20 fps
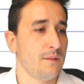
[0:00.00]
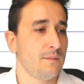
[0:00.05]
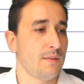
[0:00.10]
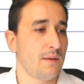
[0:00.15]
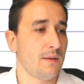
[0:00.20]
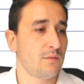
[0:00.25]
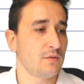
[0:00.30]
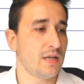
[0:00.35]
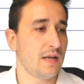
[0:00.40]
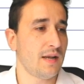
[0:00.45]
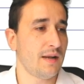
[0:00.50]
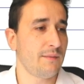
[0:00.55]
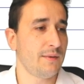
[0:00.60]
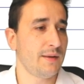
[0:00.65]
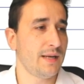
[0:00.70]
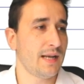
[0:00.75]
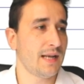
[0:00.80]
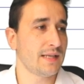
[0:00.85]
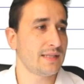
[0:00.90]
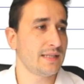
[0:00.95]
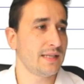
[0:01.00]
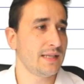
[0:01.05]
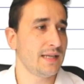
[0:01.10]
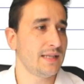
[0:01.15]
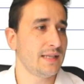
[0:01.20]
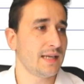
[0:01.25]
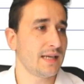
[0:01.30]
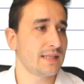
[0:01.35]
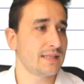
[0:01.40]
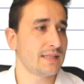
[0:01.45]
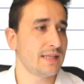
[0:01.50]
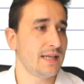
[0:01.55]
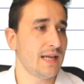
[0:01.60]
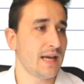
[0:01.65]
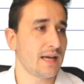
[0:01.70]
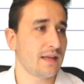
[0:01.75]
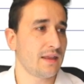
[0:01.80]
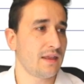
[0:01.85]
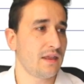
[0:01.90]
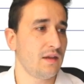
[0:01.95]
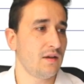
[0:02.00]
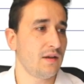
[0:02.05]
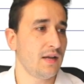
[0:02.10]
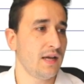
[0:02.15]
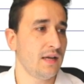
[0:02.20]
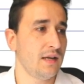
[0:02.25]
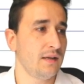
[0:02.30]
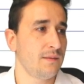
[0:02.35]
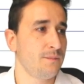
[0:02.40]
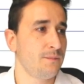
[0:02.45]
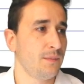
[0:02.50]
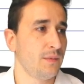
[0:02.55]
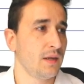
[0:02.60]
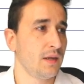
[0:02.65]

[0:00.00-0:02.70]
Vamos a ver a la siguiente que sería Acciona.